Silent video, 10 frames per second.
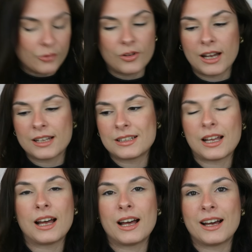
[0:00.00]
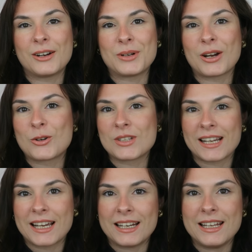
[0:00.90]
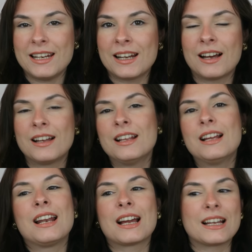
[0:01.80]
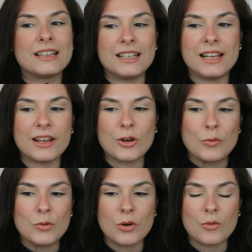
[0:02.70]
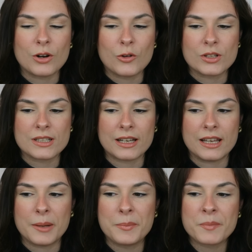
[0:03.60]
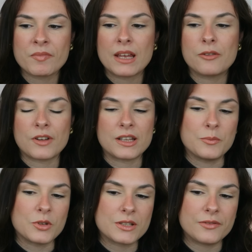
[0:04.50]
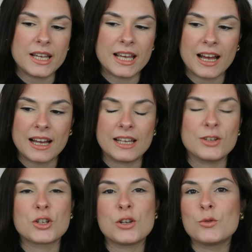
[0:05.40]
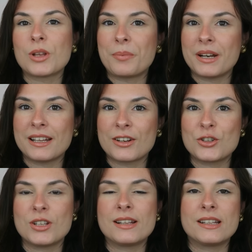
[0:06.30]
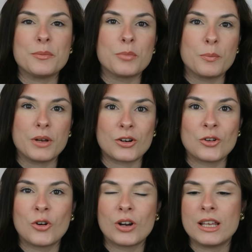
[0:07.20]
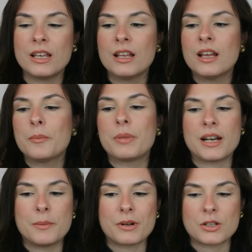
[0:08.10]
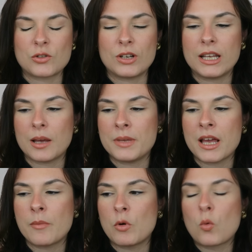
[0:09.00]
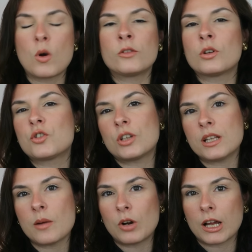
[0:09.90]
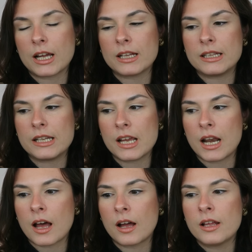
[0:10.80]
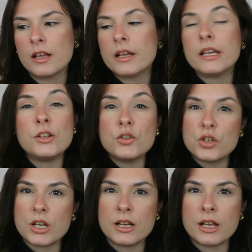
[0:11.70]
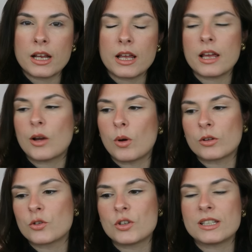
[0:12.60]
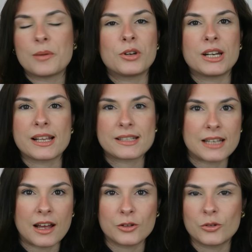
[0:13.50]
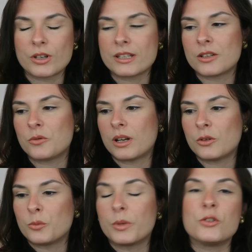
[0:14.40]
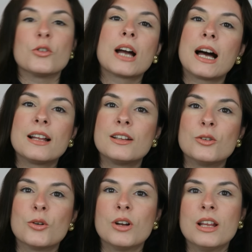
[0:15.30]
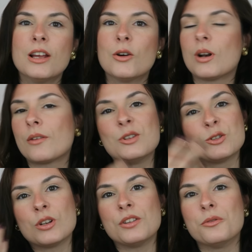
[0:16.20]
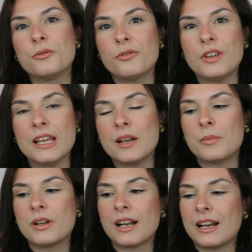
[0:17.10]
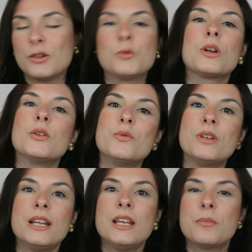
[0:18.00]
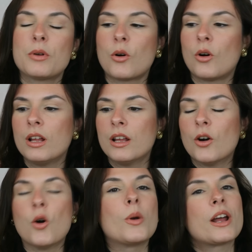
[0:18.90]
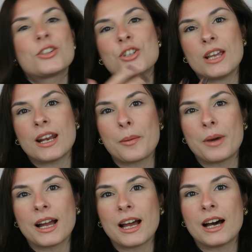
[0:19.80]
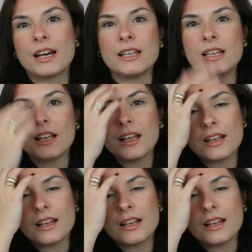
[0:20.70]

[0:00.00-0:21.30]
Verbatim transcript: trovata una cosa carina, la candela è comunque qualcosa che atmosfera che ci aiuta a prenderci del tempo per noi, per le persone che amiamo, quando accendiamo la candela in genere è quando ci stiamo rilassando, che sia durante un bagno caldo o la visione di un film, la lettura di un libro o una cena magari,